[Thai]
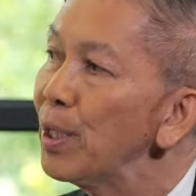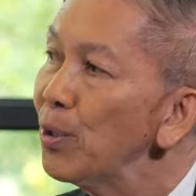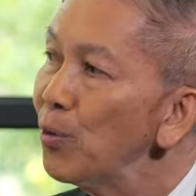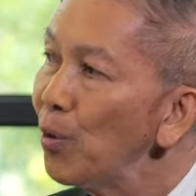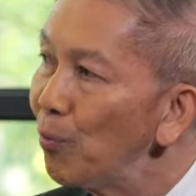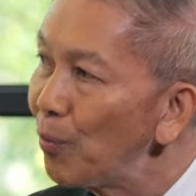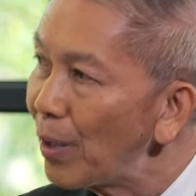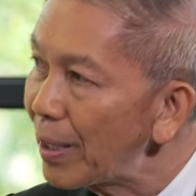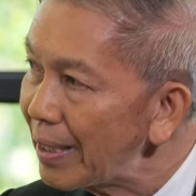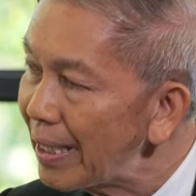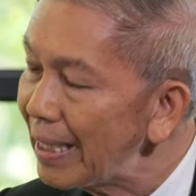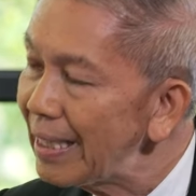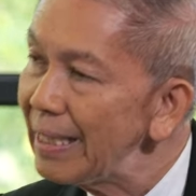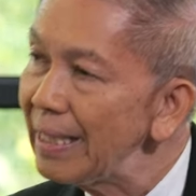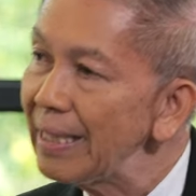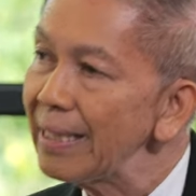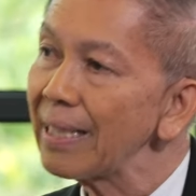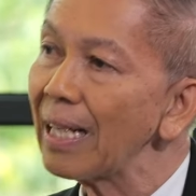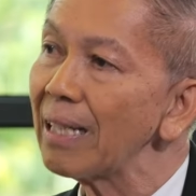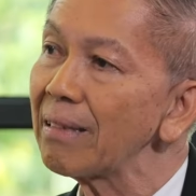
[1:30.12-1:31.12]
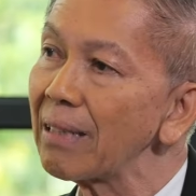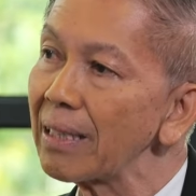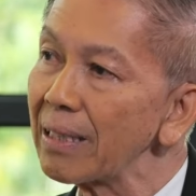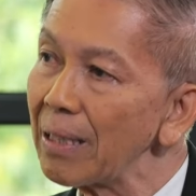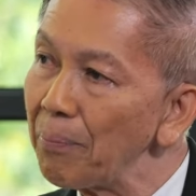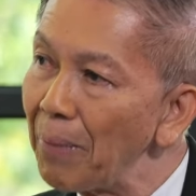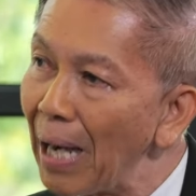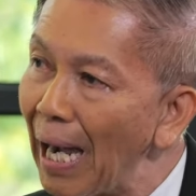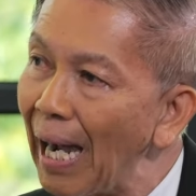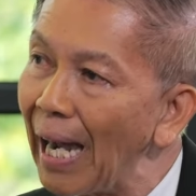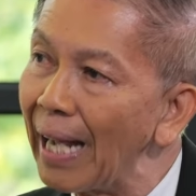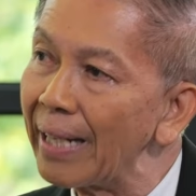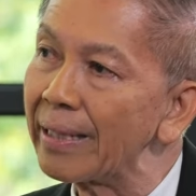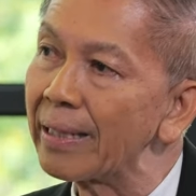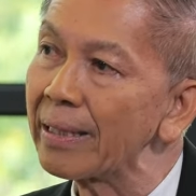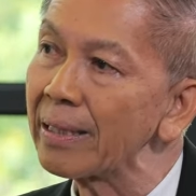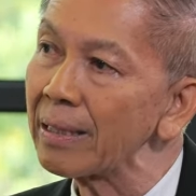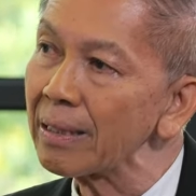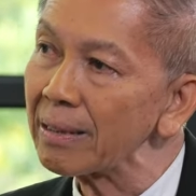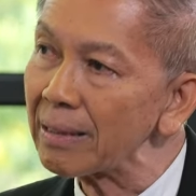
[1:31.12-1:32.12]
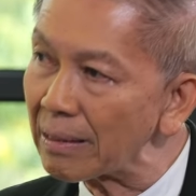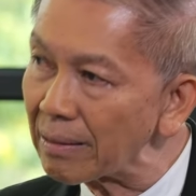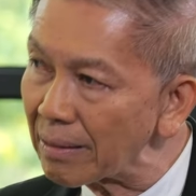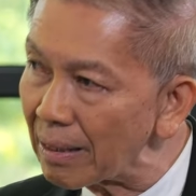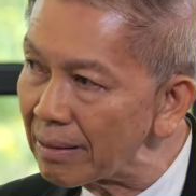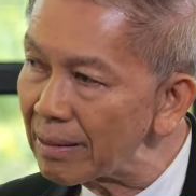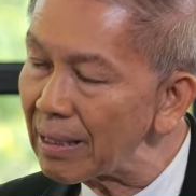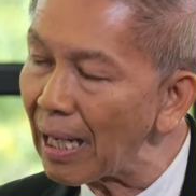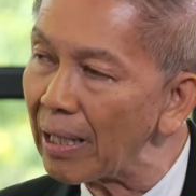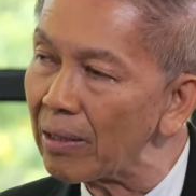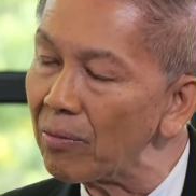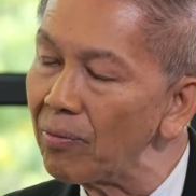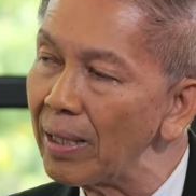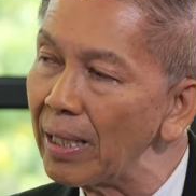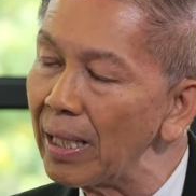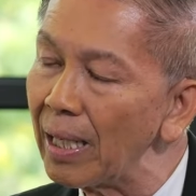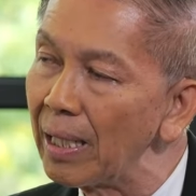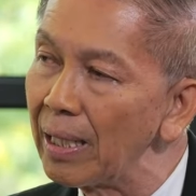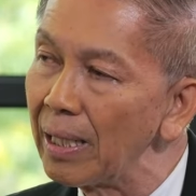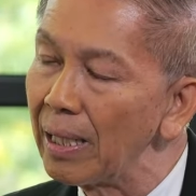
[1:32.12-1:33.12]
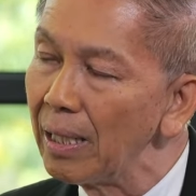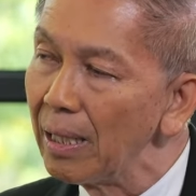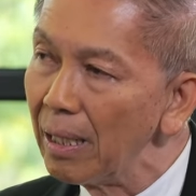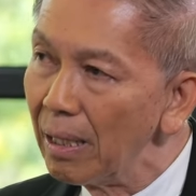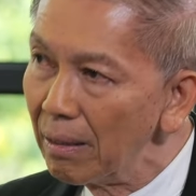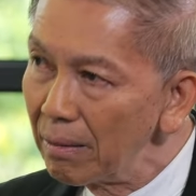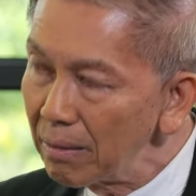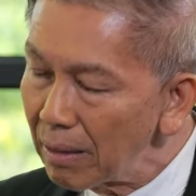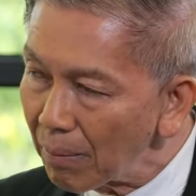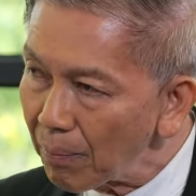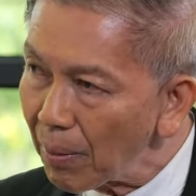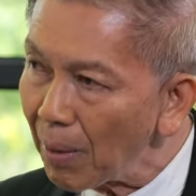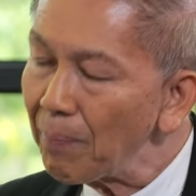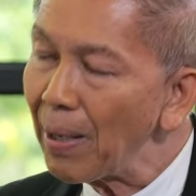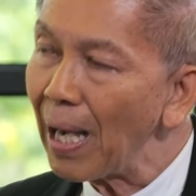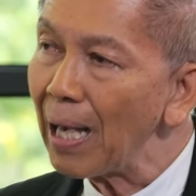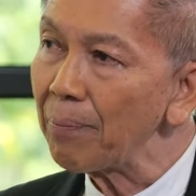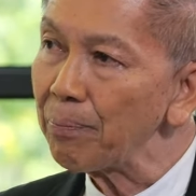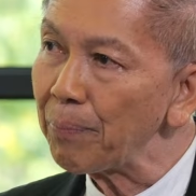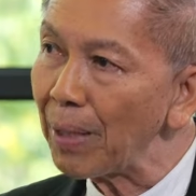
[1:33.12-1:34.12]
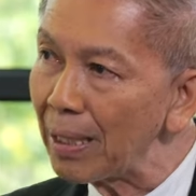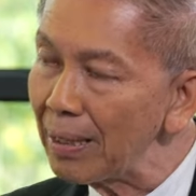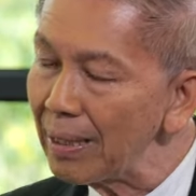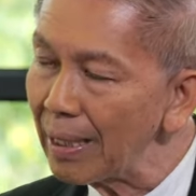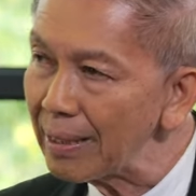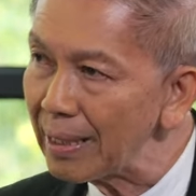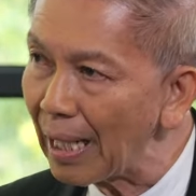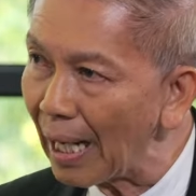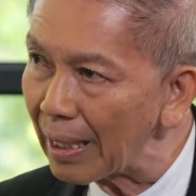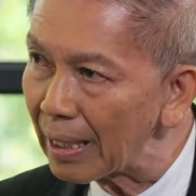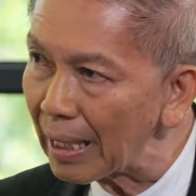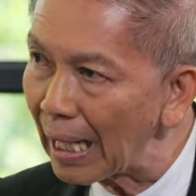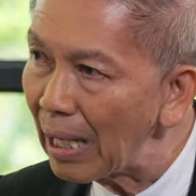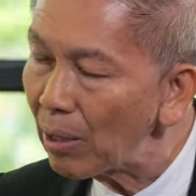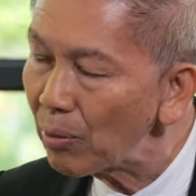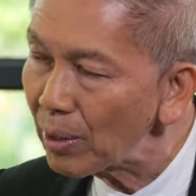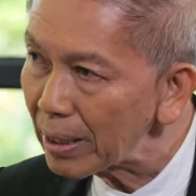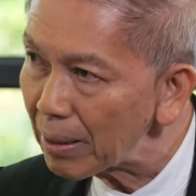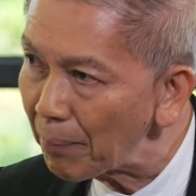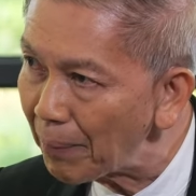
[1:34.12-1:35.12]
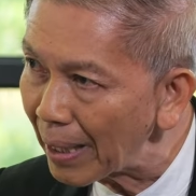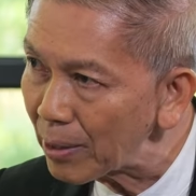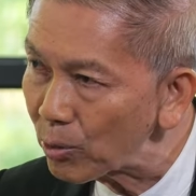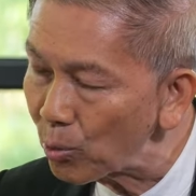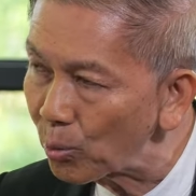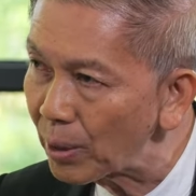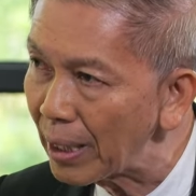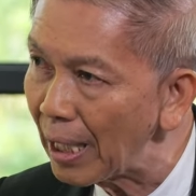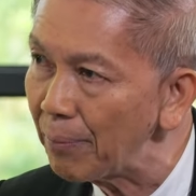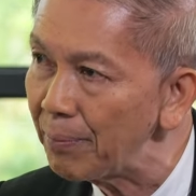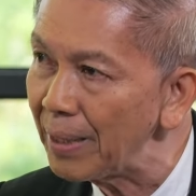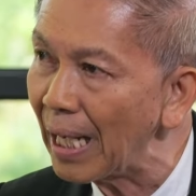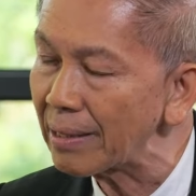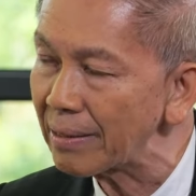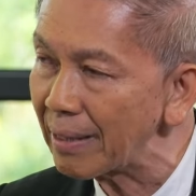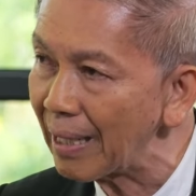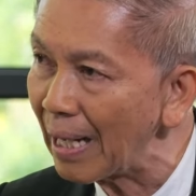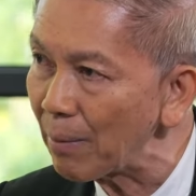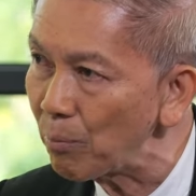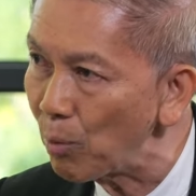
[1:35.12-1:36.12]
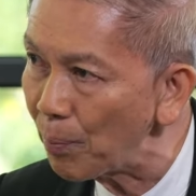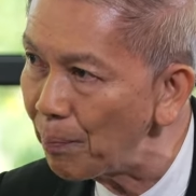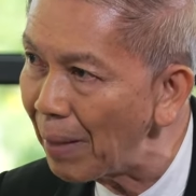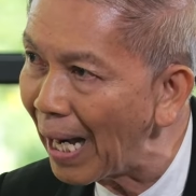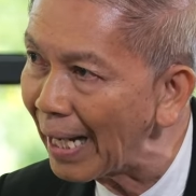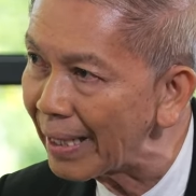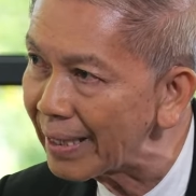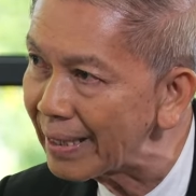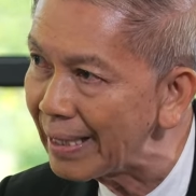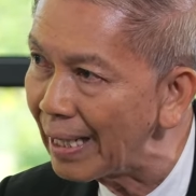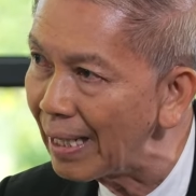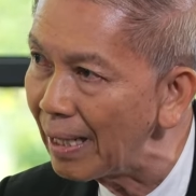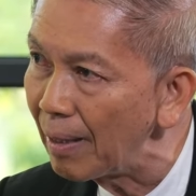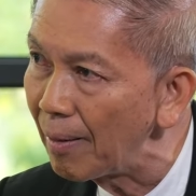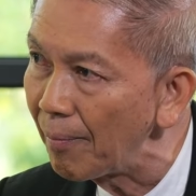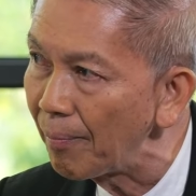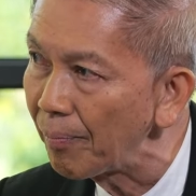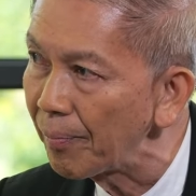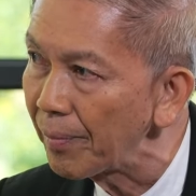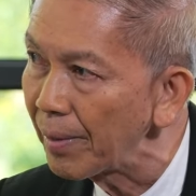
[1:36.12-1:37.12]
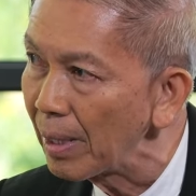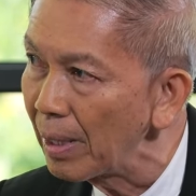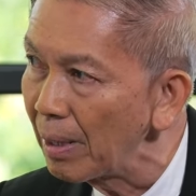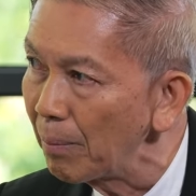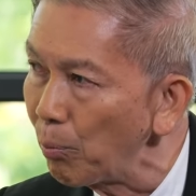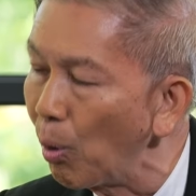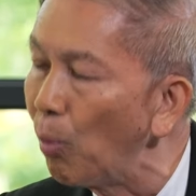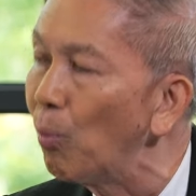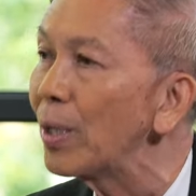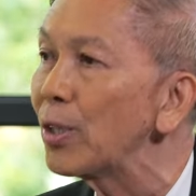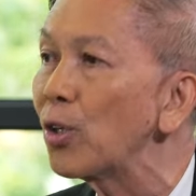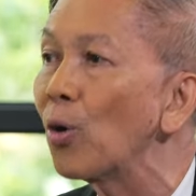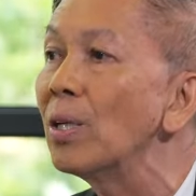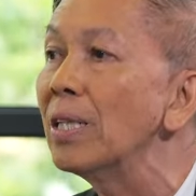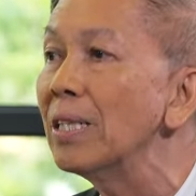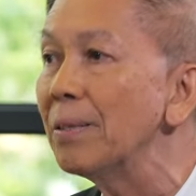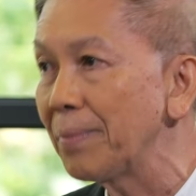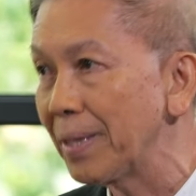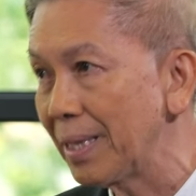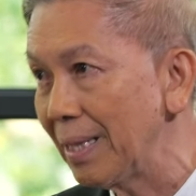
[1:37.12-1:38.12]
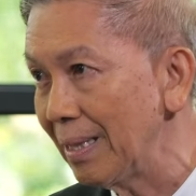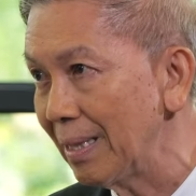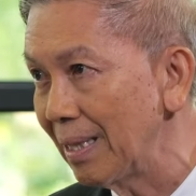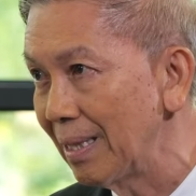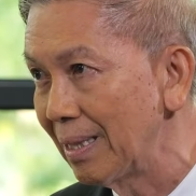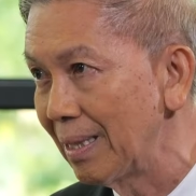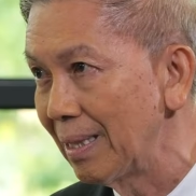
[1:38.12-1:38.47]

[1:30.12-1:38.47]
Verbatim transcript: เชื่อว่าวันนี้ถ้ารัฐบาลตัดสินใจว่าเรื่องพม่าเป็นเรื่องใหญ่ แล้วรัฐบาลกรุงเทพอยากแสดงบทบาทเนี่ยผมว่าต้องเริ่มคิด